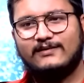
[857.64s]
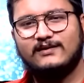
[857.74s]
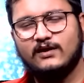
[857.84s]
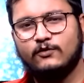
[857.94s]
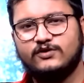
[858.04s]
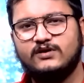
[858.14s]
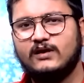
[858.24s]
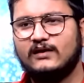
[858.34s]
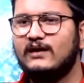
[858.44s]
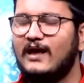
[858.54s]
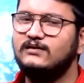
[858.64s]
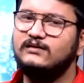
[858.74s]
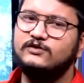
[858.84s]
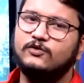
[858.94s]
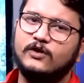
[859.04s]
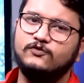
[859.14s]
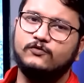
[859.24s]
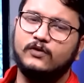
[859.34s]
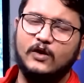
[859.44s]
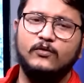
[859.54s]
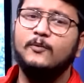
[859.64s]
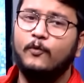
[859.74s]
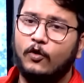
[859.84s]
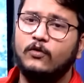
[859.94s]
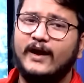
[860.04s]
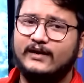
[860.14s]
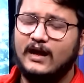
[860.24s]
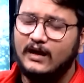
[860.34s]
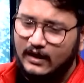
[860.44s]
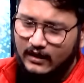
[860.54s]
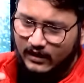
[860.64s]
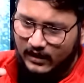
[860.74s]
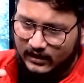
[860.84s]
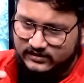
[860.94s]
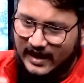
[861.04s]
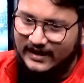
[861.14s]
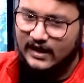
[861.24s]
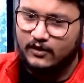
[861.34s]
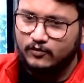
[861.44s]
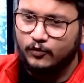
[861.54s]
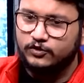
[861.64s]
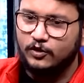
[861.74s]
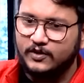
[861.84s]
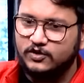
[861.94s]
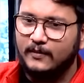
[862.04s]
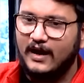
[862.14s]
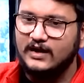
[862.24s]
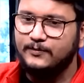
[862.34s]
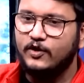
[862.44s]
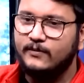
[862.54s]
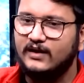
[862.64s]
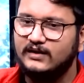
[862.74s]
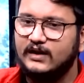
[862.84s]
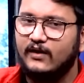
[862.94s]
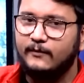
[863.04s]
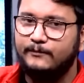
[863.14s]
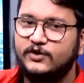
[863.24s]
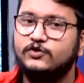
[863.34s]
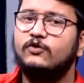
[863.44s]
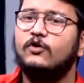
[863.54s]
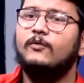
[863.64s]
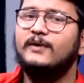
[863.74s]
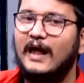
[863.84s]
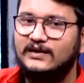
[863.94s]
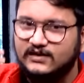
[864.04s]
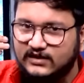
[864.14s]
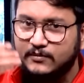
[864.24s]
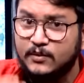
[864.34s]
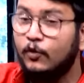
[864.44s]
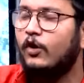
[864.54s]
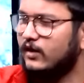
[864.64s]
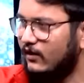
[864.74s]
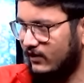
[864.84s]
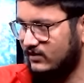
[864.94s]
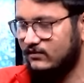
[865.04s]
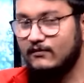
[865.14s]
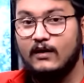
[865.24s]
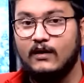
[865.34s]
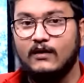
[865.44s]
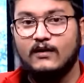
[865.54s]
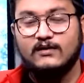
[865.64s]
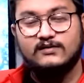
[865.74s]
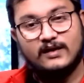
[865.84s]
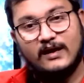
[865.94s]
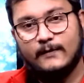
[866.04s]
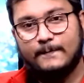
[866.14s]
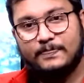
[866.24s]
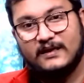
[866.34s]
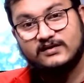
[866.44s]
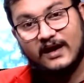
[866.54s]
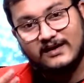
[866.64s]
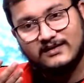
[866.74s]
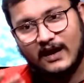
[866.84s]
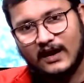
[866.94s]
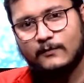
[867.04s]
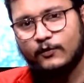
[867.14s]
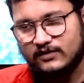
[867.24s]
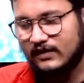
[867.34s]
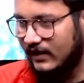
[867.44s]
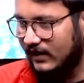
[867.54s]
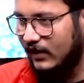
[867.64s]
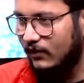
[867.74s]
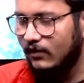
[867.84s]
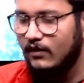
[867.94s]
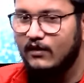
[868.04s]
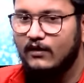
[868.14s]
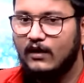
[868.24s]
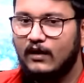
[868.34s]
তাতে রাজনীতির সঙ্গে যুক্ত কেউ নেই বরং একটা সাধারণ মধ্যবিত্ত বাঙালি পরিবারে যেতে হয় ভীষণ রকমের রাজনীতি বিমুখতা রয়েছে হ্যাঁ এটা তো আমরা এখন সেই জায়গার মধ্যে থেকেও তুমি